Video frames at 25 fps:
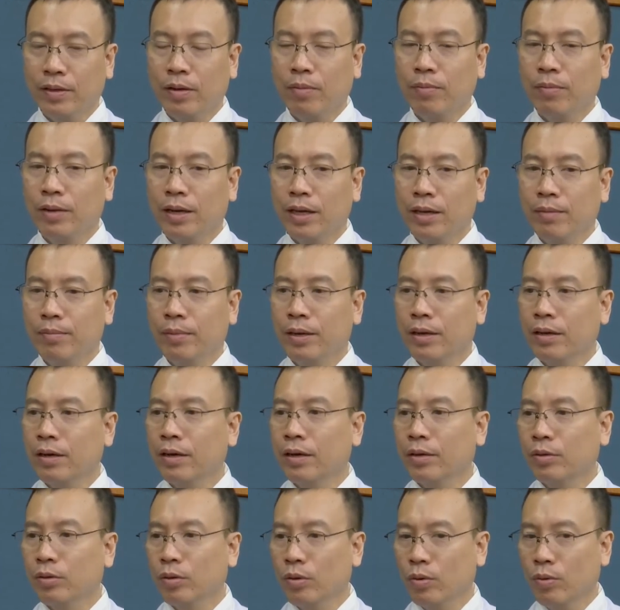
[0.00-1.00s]
trong khi
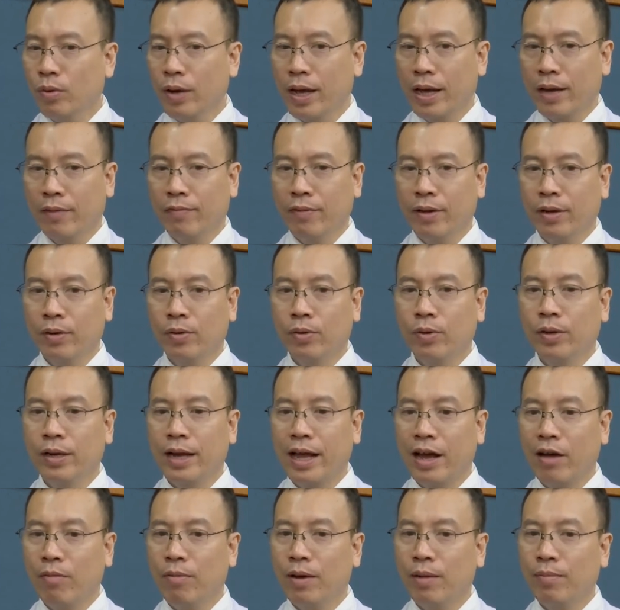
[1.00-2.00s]
mình ngừng tuần hoàn và
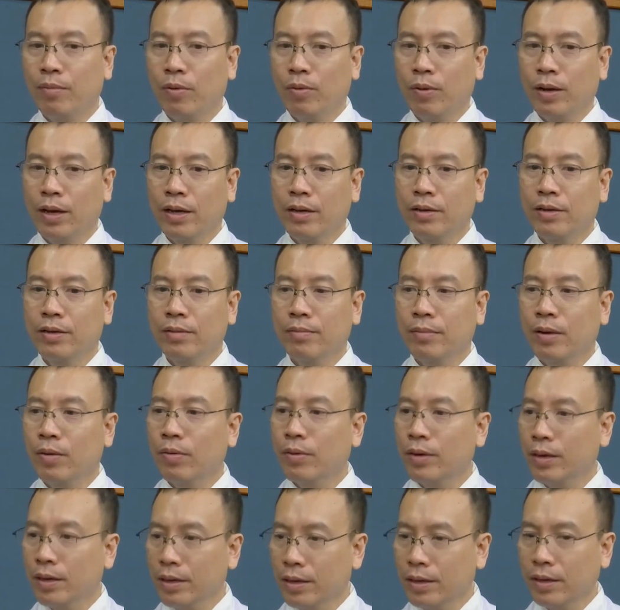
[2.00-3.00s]
nuôi não bằng một cái đường
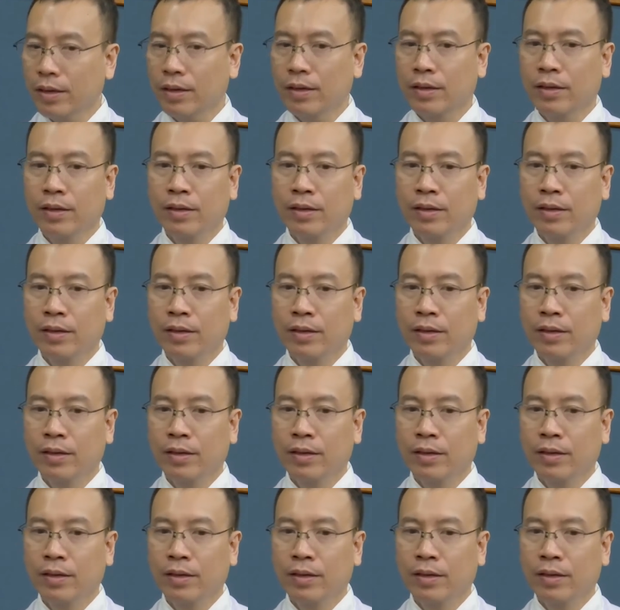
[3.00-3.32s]
máu riêng